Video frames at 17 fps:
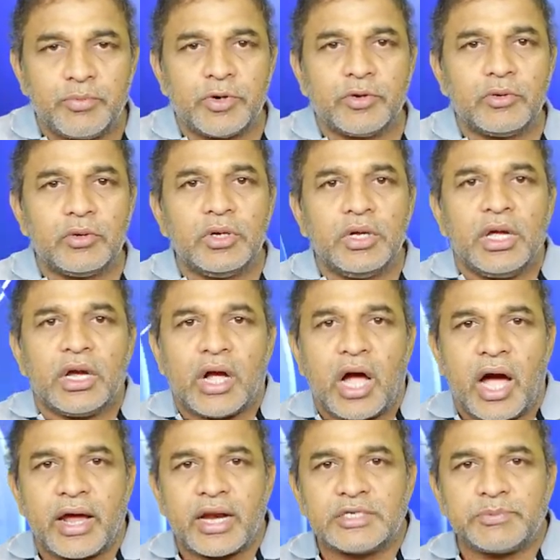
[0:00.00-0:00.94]
ఇప్పుడు
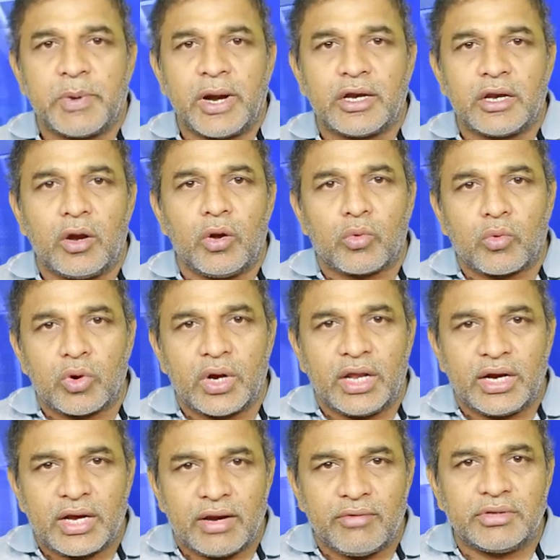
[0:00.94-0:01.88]
కాంగ్రెస్ పార్టీలో
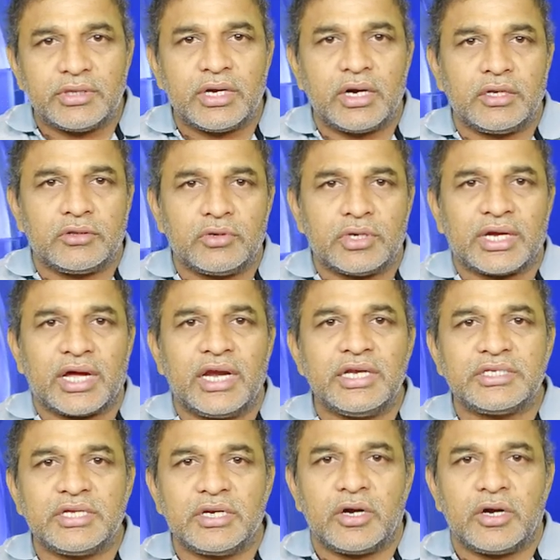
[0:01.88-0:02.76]
కూడా రేవంత్ రెడ్డితో కలిసి